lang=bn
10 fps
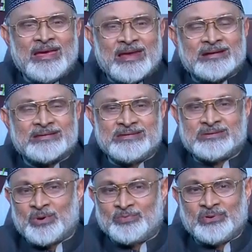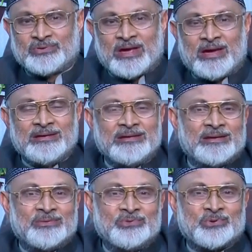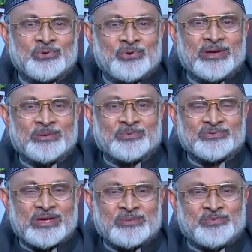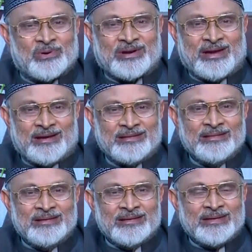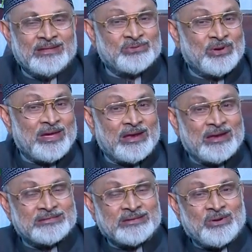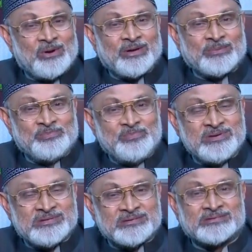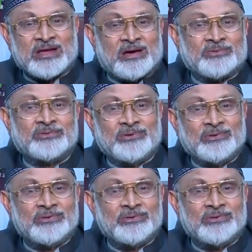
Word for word: অ্যালার্জি শব্দটা এটা কিন্তু রোগের পর্যায়ে পড়ে না কিন্তু অ্যালার্জি হওয়ার বিশেষ কারণ হইল